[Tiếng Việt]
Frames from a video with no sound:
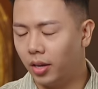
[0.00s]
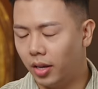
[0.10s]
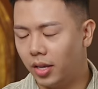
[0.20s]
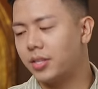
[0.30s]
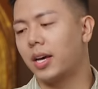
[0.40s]

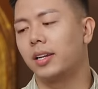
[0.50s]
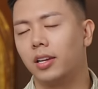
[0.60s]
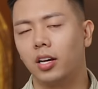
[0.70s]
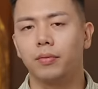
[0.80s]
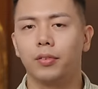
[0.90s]

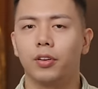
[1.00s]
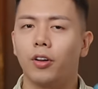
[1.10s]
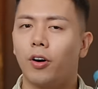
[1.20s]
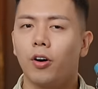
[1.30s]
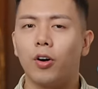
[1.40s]
Italian Love
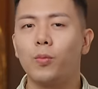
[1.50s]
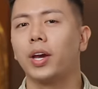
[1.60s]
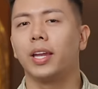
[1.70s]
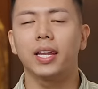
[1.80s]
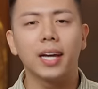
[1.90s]
nó có một
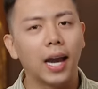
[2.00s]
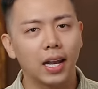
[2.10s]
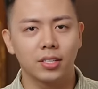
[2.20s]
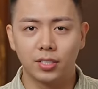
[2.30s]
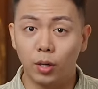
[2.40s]
cái nét khá
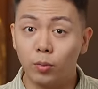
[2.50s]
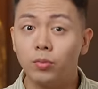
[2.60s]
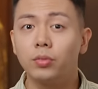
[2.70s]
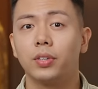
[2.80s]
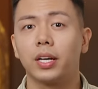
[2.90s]
là
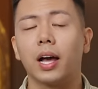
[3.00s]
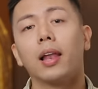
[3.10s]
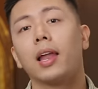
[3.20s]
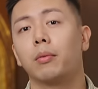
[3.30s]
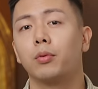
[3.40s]
giống với
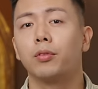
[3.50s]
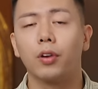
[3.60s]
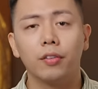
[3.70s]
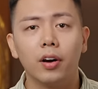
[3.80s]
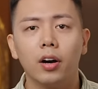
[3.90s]
cả Light Blue
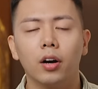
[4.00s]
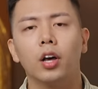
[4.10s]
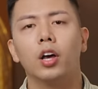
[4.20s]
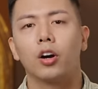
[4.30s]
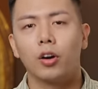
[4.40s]
Forever
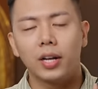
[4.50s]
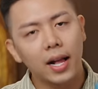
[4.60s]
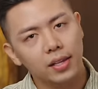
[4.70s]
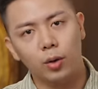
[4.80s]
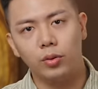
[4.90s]
còn
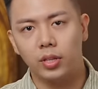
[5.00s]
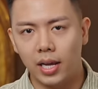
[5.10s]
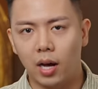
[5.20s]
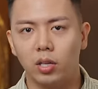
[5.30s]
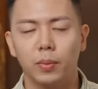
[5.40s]
khác nhau như thế
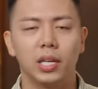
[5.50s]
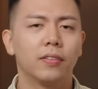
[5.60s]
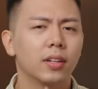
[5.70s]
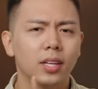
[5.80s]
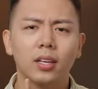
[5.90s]
nào thì mình đã
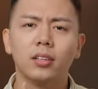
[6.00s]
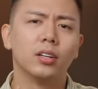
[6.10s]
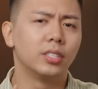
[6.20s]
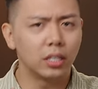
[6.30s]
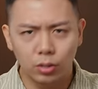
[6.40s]
phân tích như
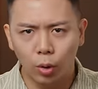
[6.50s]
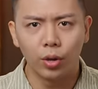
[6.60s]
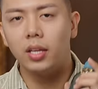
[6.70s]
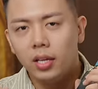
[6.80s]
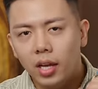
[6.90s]
ở trên
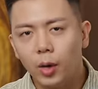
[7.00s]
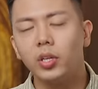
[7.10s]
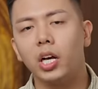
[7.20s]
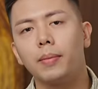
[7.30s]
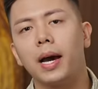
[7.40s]
rồi thì nếu
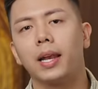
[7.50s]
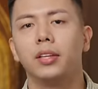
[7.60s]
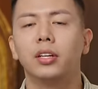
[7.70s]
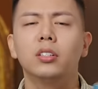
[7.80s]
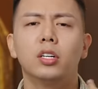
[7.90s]
như các bạn là
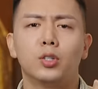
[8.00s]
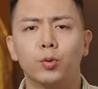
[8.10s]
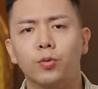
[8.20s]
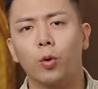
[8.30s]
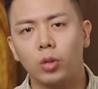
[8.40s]
những người
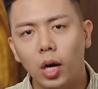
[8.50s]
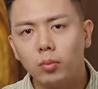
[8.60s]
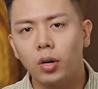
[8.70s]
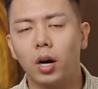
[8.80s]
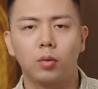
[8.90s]
dùng phổ
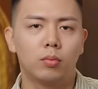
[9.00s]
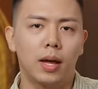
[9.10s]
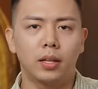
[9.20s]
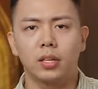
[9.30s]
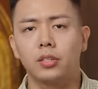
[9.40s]
thông không
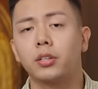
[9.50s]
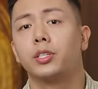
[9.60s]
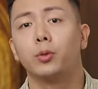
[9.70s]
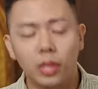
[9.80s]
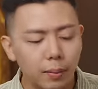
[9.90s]
mang tính chất
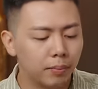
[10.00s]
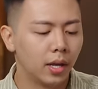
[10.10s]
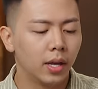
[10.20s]
siêu tầm